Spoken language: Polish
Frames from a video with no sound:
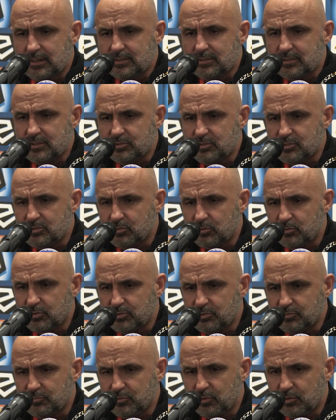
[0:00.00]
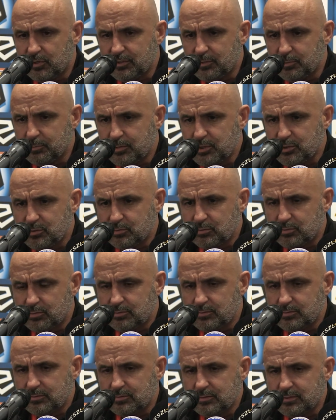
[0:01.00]
też istotne, że w kolejnym
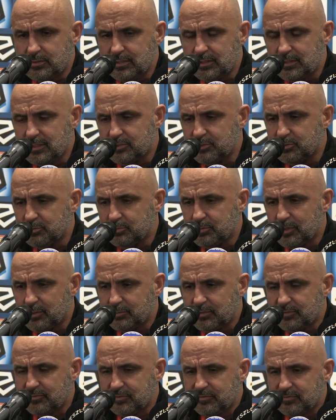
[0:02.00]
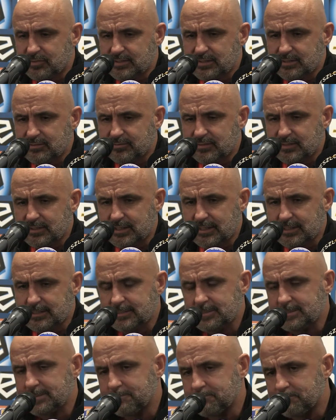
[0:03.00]
meczu nie tracimy bramkę w defensywie,
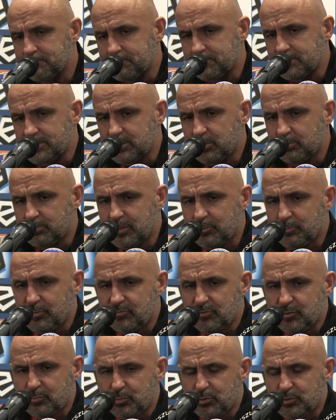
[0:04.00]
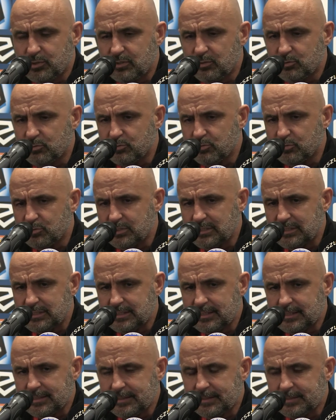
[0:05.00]
ale są na pewno po tygodniu, gdzie
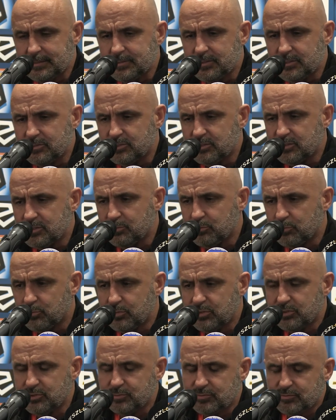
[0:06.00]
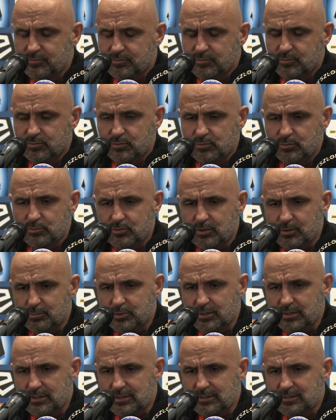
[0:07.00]
tydzień temu byliśmy w dużo, dużo
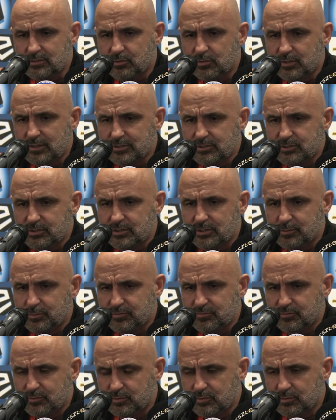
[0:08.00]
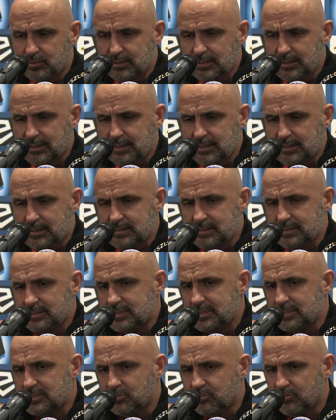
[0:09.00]
lepszych nastrojach. Dzisiaj na pewno
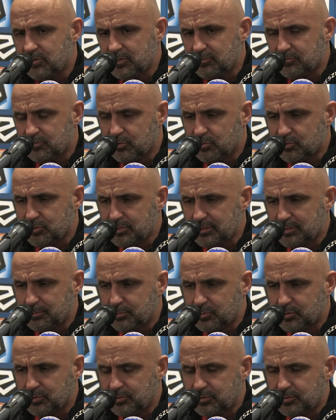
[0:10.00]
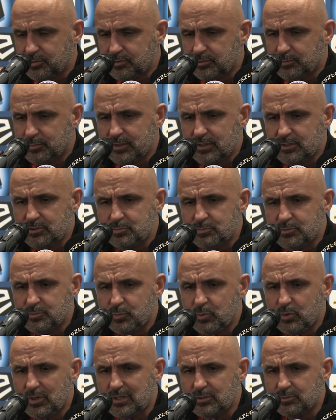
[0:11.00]
zdecydowanie w gorszych, bo odpadliśmy z
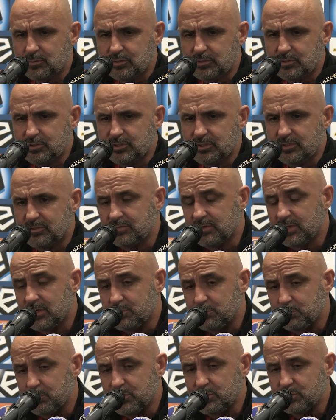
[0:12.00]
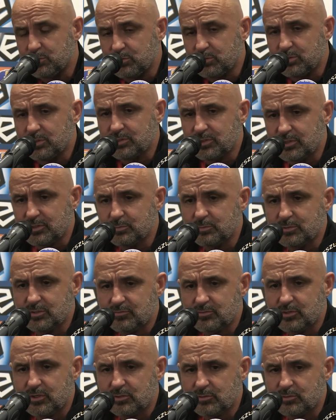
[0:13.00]
kucharu i dzisiaj nie wygraliśmy meczu, który chcieliśmy za
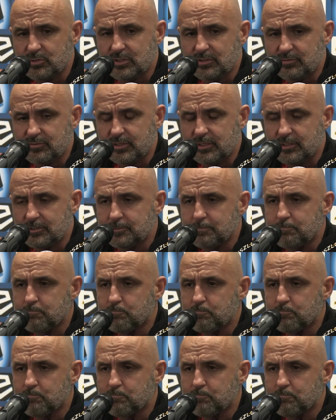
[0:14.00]
wszelką cenę wygrać.